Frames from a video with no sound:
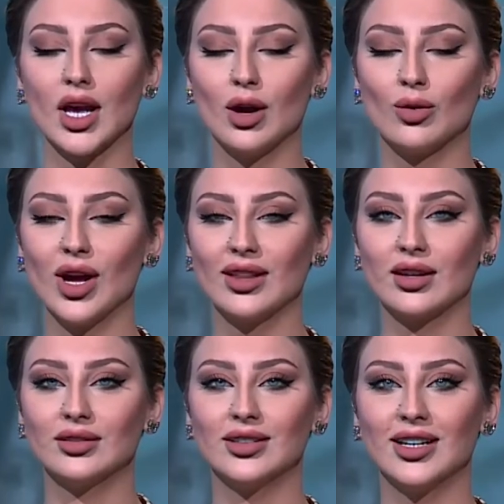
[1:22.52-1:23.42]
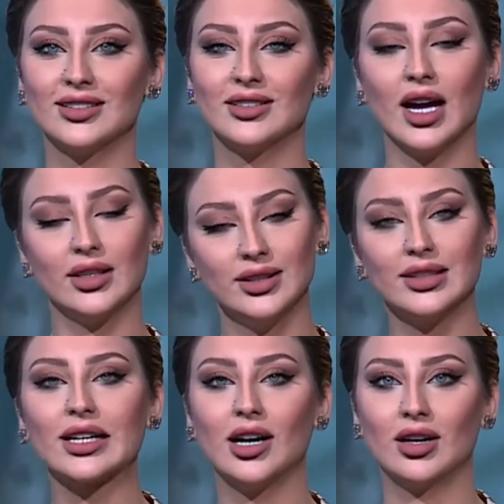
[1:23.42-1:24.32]
وأيضا
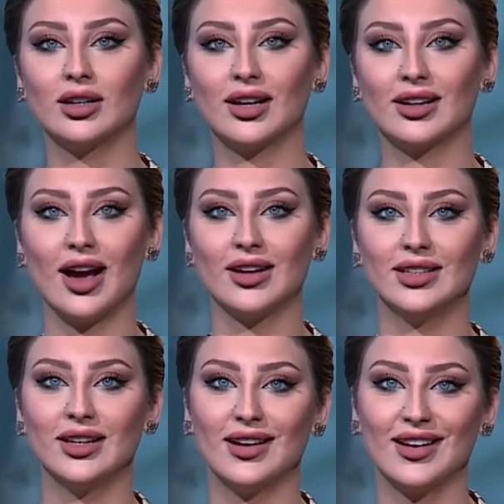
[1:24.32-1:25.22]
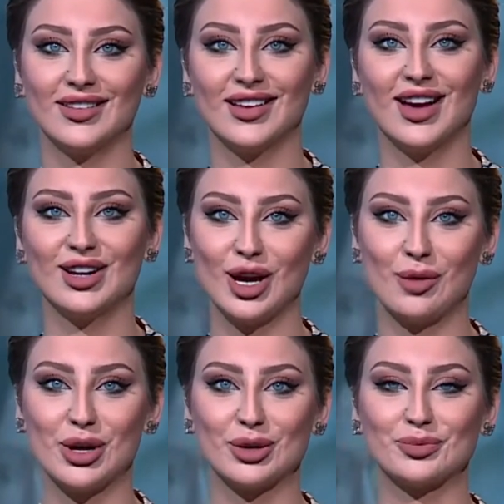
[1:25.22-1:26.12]
تعليق آخر على هذا الخبر